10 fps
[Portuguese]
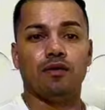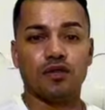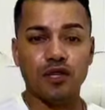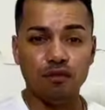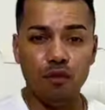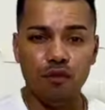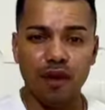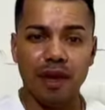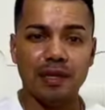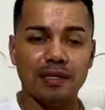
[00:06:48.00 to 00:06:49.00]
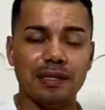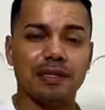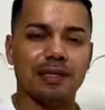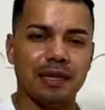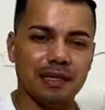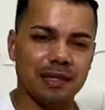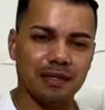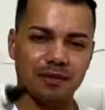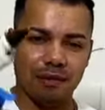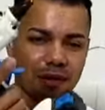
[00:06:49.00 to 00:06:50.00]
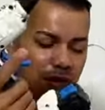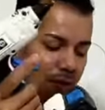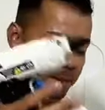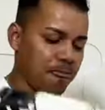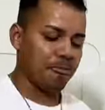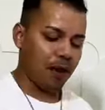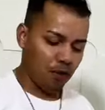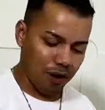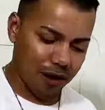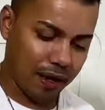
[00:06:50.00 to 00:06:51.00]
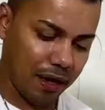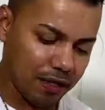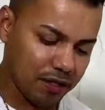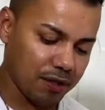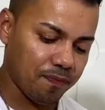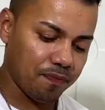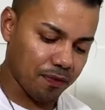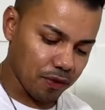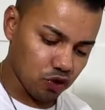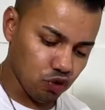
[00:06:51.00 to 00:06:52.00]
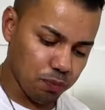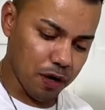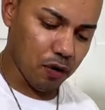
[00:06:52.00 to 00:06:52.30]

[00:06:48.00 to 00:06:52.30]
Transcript: Vocês vão ver a resistência disso aqui. Cola quente, super